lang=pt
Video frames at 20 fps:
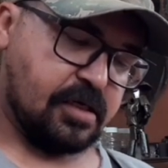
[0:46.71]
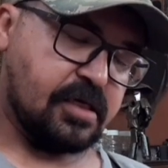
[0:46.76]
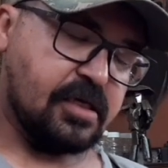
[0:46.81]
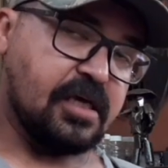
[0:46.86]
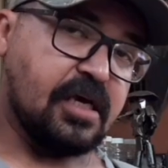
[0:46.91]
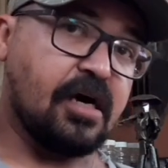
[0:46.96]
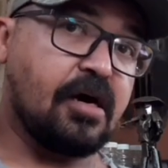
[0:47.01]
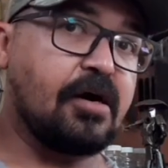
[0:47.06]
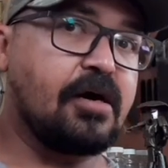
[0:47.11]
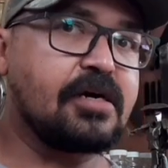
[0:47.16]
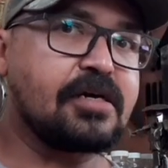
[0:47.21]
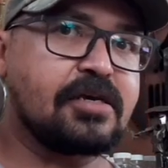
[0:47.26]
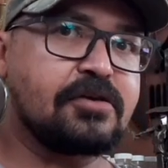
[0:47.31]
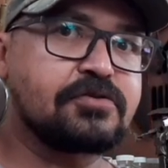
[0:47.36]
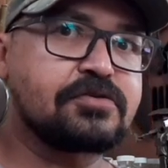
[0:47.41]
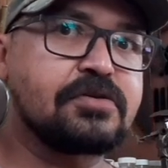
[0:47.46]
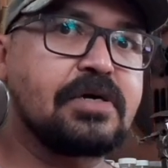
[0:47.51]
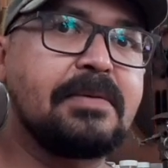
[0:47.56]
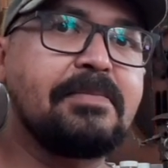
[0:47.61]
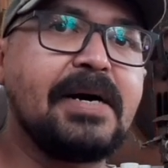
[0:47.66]
E ela é que
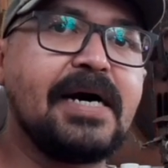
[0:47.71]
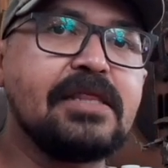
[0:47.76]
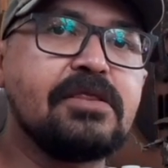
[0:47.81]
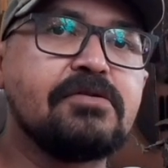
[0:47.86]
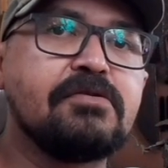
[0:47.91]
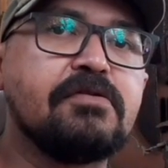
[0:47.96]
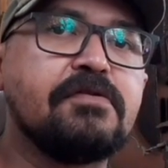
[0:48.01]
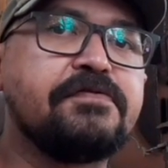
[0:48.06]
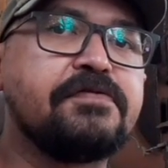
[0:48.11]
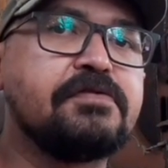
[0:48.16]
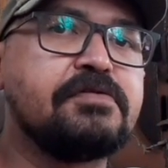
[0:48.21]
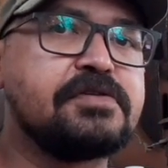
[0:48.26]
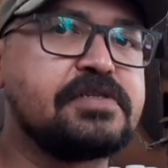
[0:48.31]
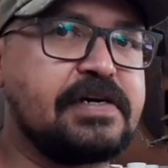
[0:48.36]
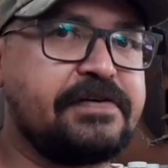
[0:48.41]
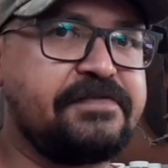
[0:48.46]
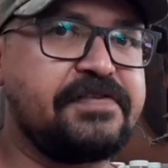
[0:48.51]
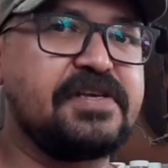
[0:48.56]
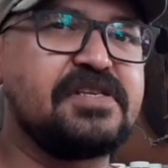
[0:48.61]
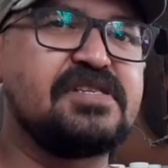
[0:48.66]
sou amador, viu?
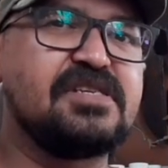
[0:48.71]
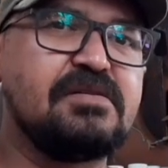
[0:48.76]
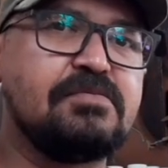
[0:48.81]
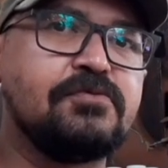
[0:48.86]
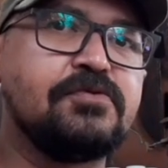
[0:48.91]
Já vendi